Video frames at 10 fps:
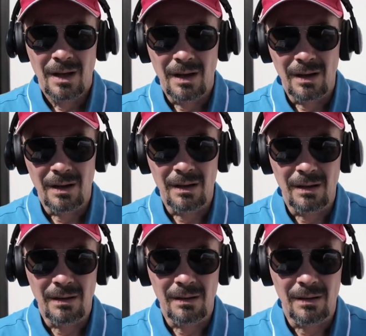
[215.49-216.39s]

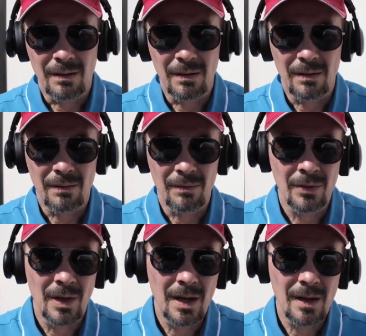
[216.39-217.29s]

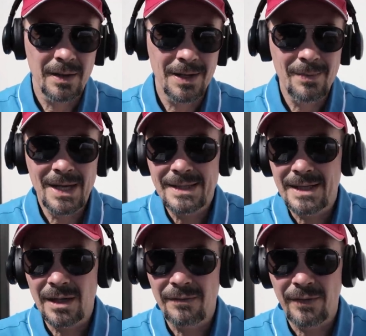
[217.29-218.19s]
На
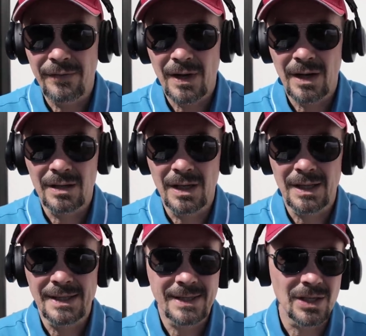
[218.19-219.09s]
немецких верфях,
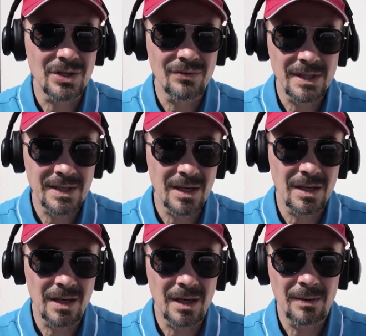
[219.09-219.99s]
голландских,
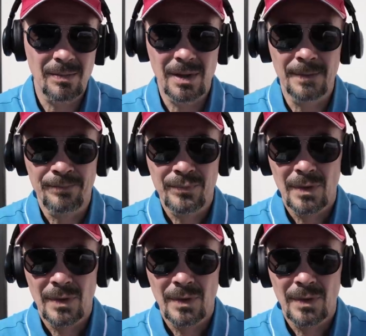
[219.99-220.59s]
шведских как бы